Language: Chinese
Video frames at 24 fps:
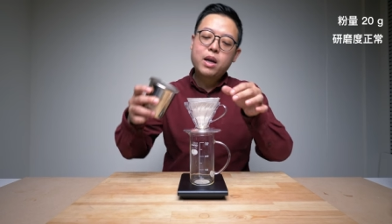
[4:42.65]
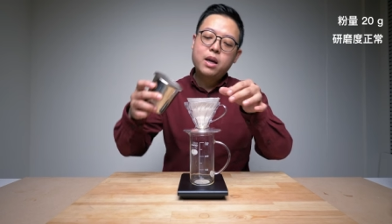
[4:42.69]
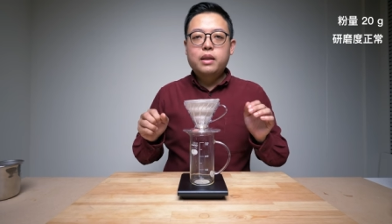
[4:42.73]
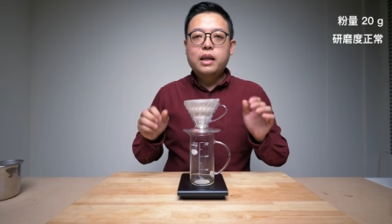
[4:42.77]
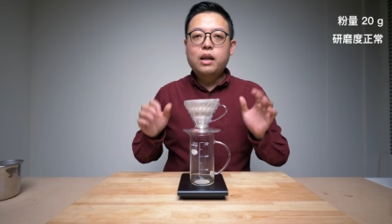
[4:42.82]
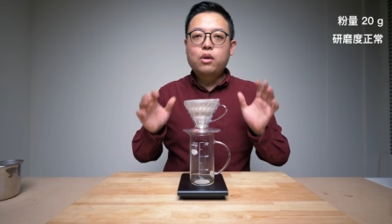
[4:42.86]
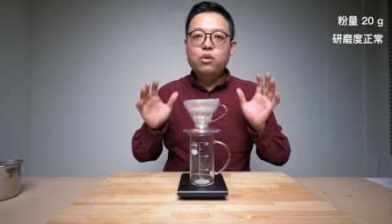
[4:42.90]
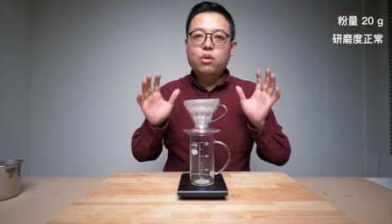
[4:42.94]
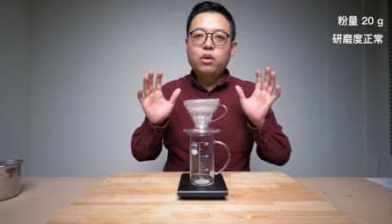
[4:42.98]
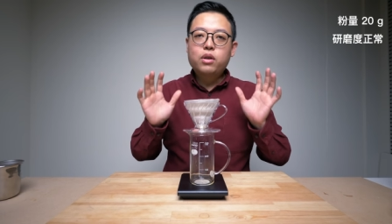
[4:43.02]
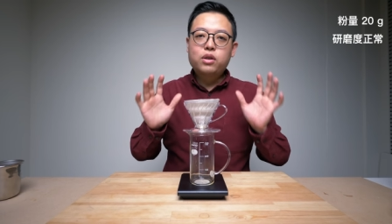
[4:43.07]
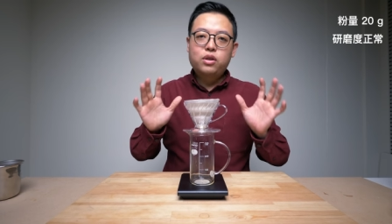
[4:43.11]

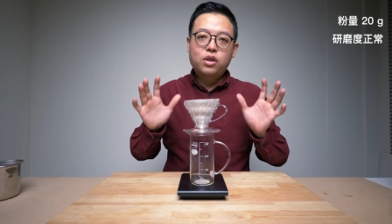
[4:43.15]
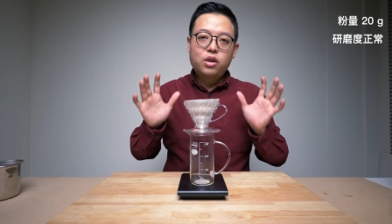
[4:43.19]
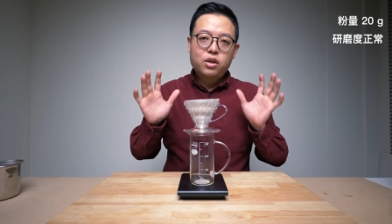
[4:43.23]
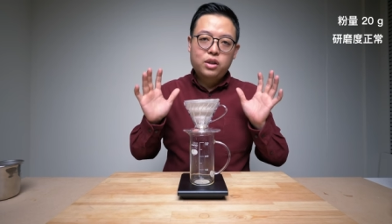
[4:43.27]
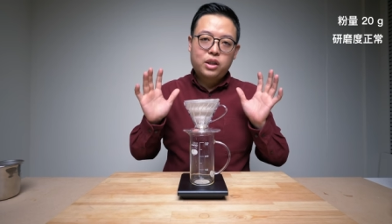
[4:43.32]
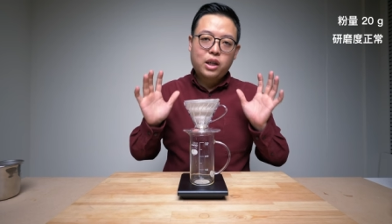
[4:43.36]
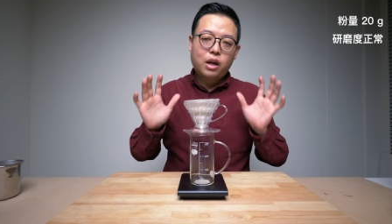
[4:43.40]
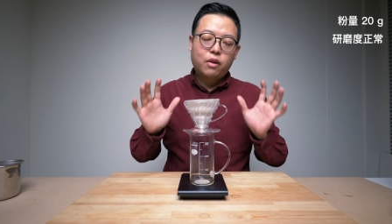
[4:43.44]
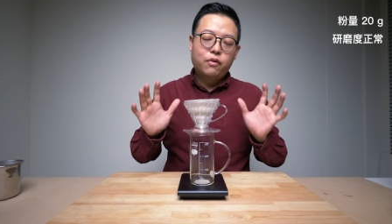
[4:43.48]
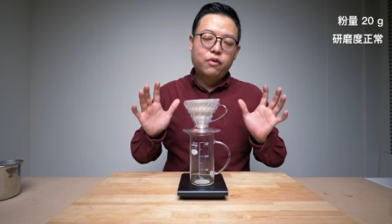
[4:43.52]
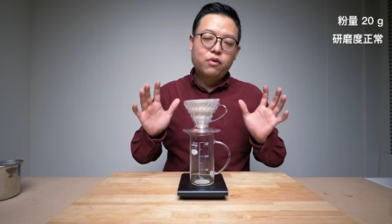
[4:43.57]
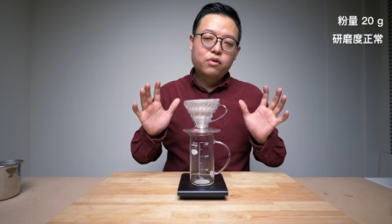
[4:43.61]
那如果你是用
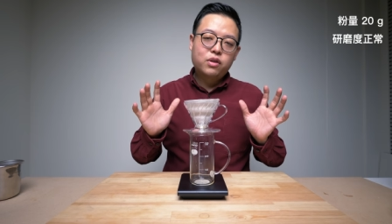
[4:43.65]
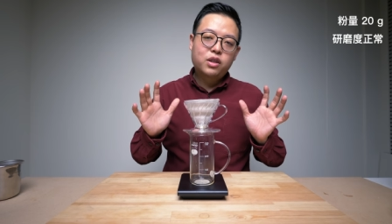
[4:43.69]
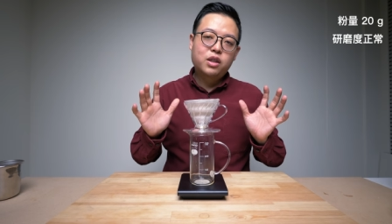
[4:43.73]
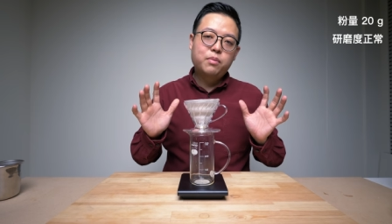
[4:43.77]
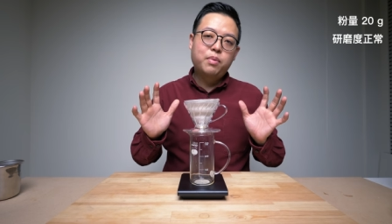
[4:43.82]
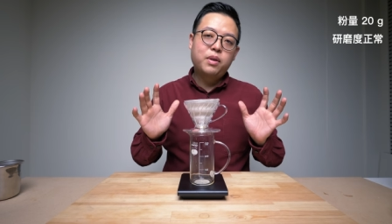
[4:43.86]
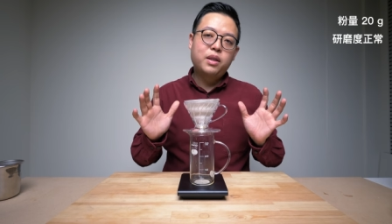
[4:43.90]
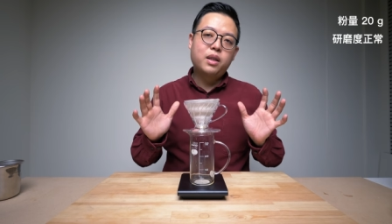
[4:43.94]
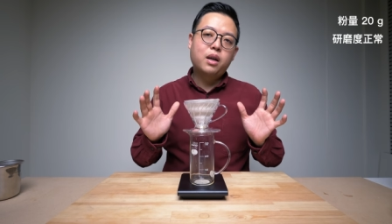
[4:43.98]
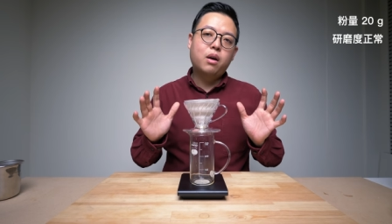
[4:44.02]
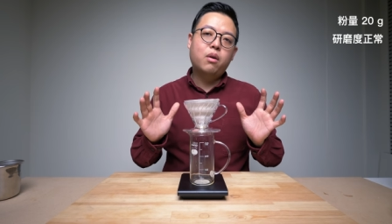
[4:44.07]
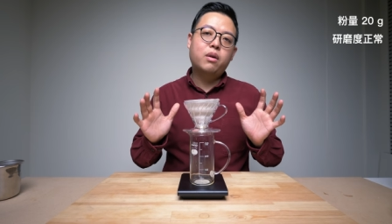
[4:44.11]
小富士
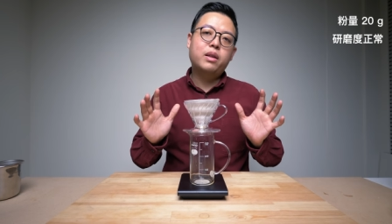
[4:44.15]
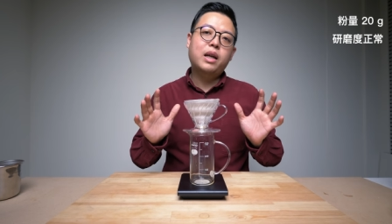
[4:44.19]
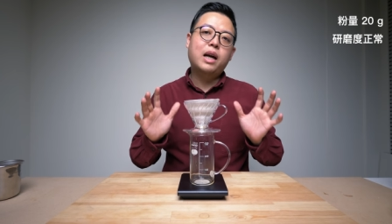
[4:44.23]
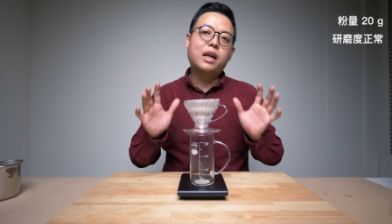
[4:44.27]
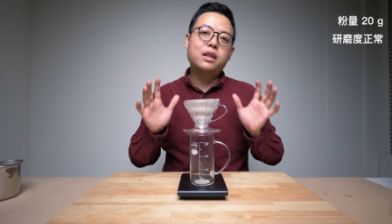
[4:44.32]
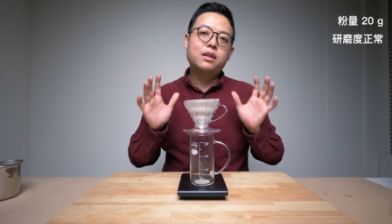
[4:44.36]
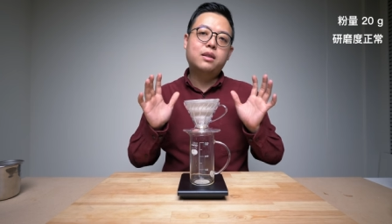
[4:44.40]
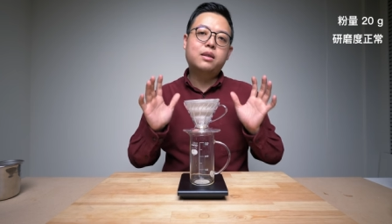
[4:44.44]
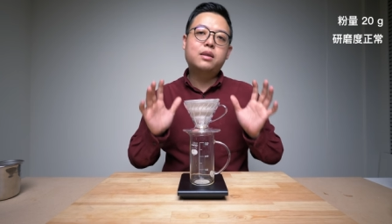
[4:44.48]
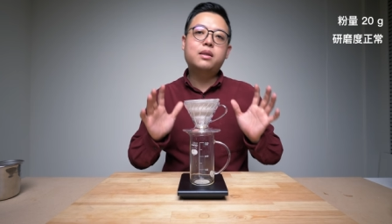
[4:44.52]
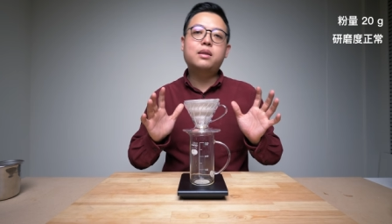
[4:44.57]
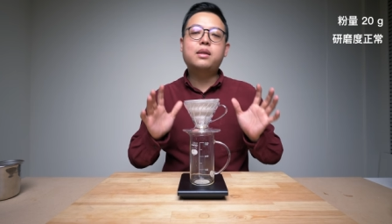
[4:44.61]
频道的话，大概
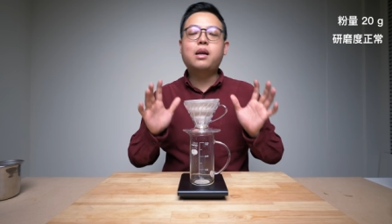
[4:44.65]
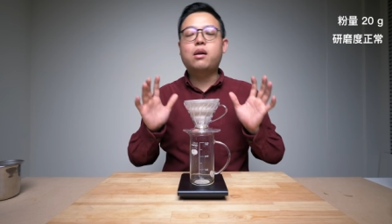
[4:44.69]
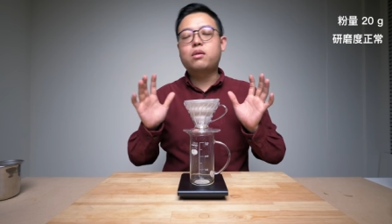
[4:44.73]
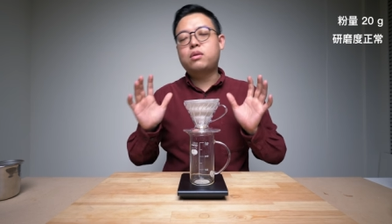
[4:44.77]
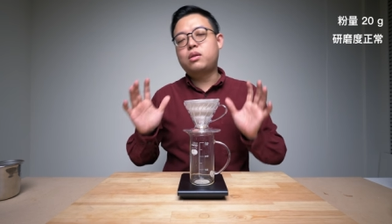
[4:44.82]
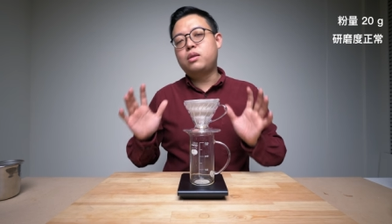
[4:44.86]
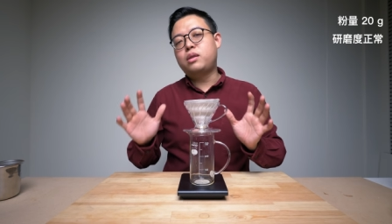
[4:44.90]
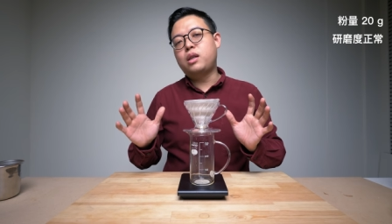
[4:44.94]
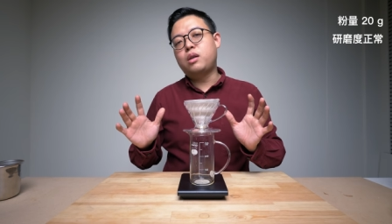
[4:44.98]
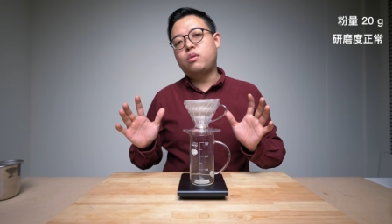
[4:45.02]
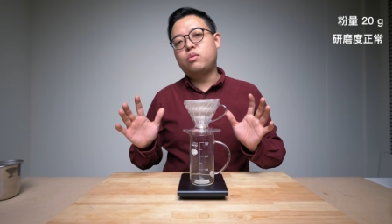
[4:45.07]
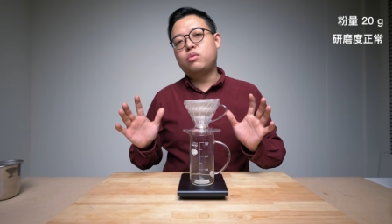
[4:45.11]
是四到
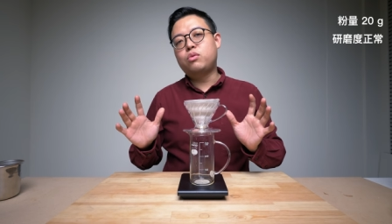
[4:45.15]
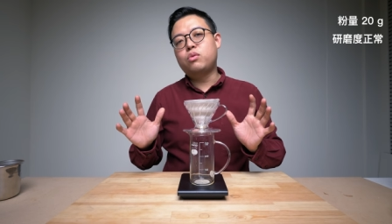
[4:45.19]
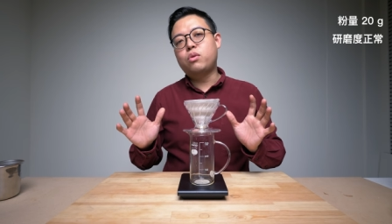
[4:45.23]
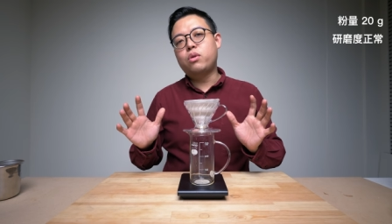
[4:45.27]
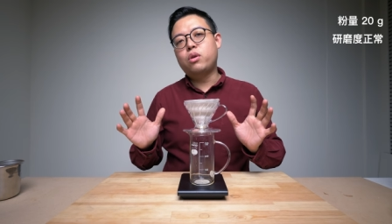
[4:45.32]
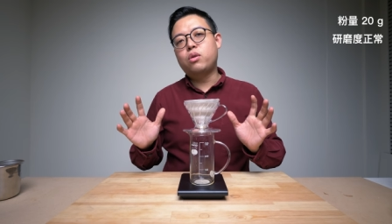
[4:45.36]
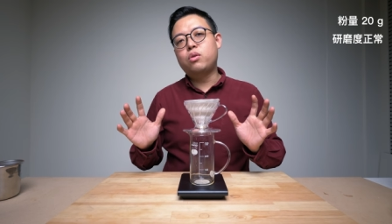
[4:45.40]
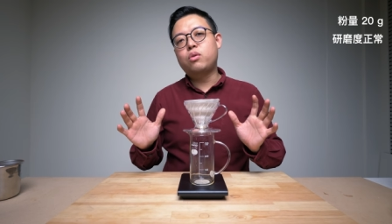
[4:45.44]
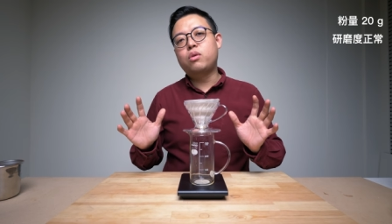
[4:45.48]
四点五左右。